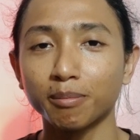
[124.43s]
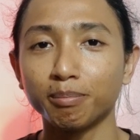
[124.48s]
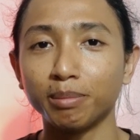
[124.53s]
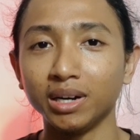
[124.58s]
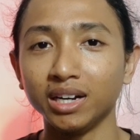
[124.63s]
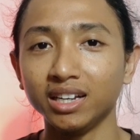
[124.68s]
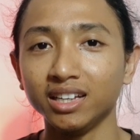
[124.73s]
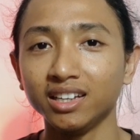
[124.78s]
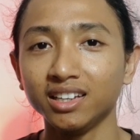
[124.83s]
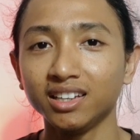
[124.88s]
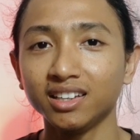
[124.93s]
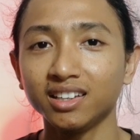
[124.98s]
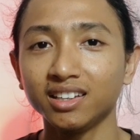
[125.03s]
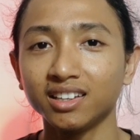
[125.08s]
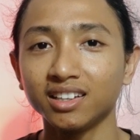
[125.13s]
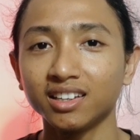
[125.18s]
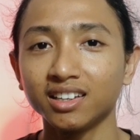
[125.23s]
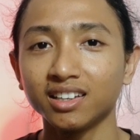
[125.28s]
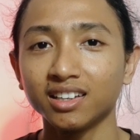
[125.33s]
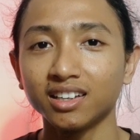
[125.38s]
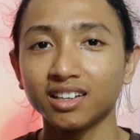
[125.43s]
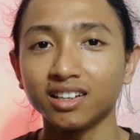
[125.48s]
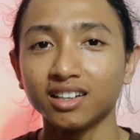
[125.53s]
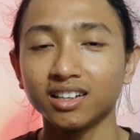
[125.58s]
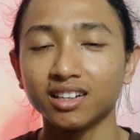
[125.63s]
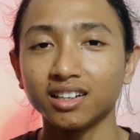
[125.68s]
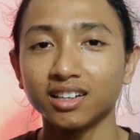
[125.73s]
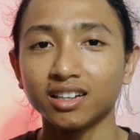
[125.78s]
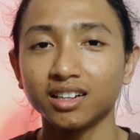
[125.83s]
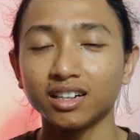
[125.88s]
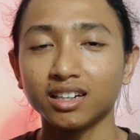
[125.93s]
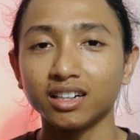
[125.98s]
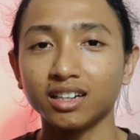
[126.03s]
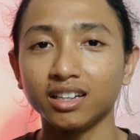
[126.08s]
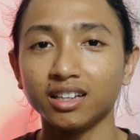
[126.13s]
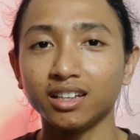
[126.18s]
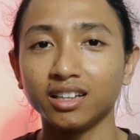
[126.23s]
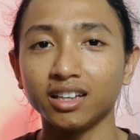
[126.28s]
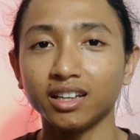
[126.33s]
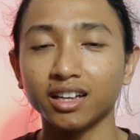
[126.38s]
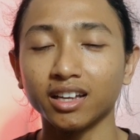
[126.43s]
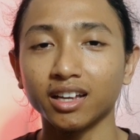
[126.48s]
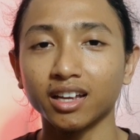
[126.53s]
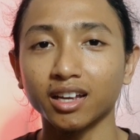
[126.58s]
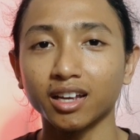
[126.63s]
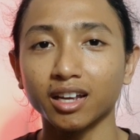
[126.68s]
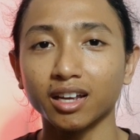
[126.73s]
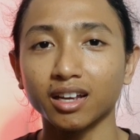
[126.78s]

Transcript: beli di